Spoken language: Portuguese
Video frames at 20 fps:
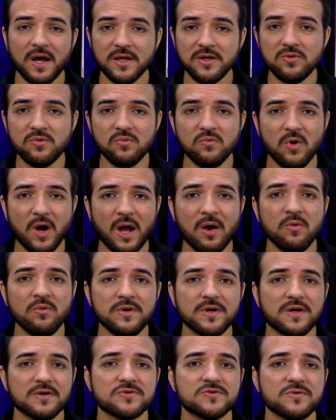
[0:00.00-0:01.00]
Aí a
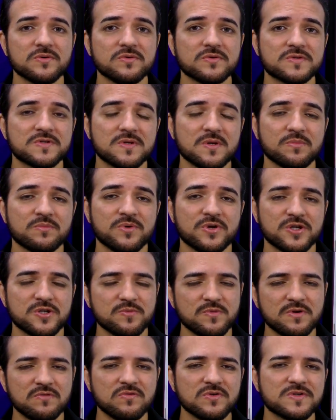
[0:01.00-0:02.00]
única solução
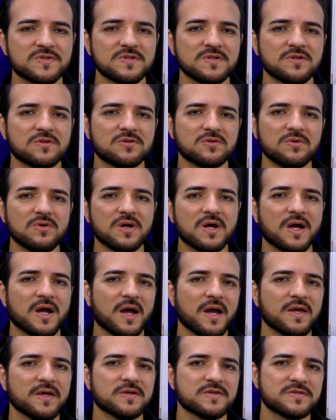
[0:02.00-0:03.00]
mesmo é você
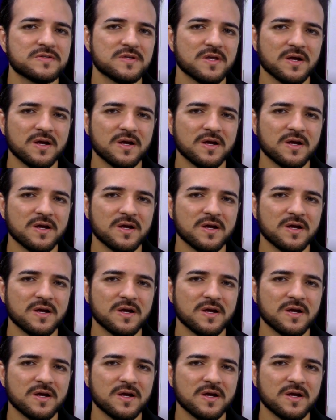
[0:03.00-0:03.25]
trocar esse